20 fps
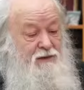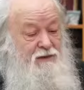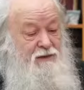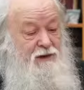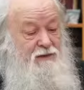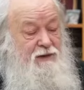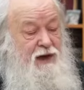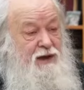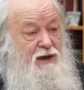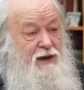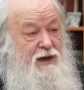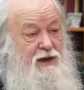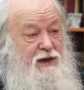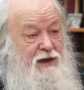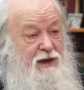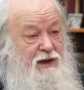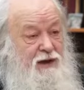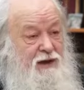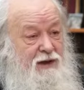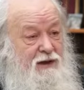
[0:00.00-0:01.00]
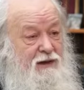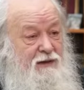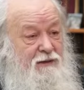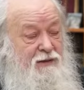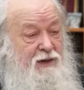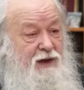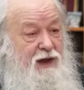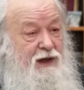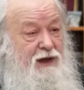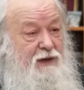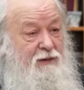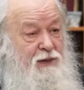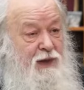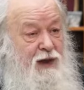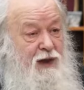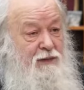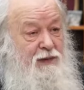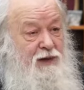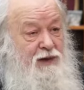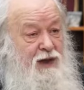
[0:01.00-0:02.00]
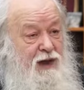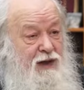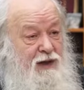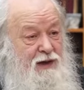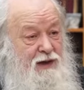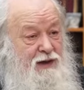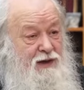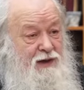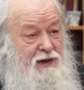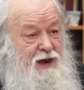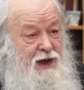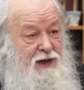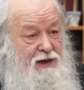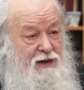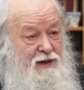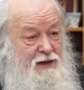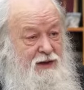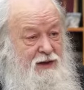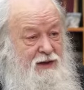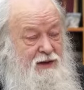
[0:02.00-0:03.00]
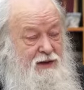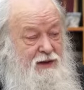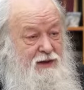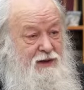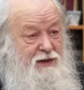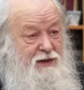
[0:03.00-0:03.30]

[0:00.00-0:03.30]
В Евангелии это прямо так и сказано.